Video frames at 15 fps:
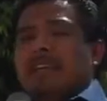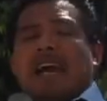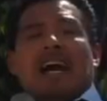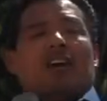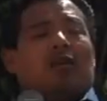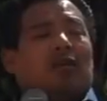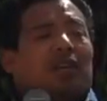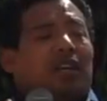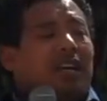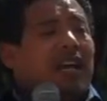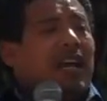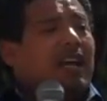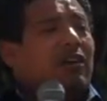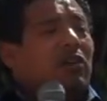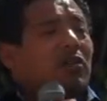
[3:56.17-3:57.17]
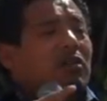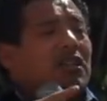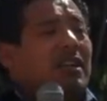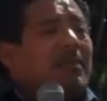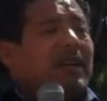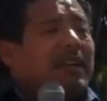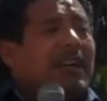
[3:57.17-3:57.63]
Ya coordiné con
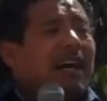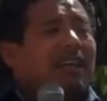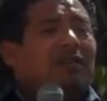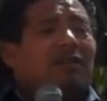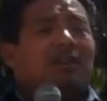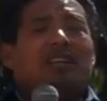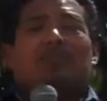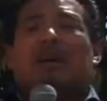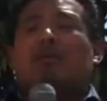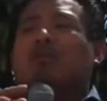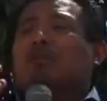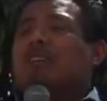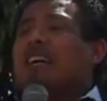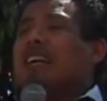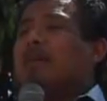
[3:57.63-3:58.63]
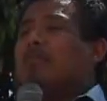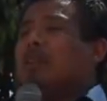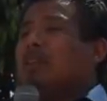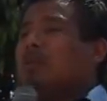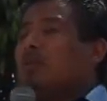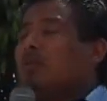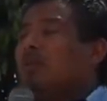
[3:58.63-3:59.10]
los del mercado, les vamos a la
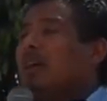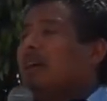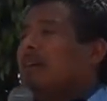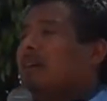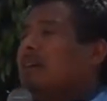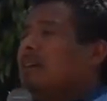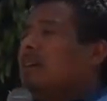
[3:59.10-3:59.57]
pintura,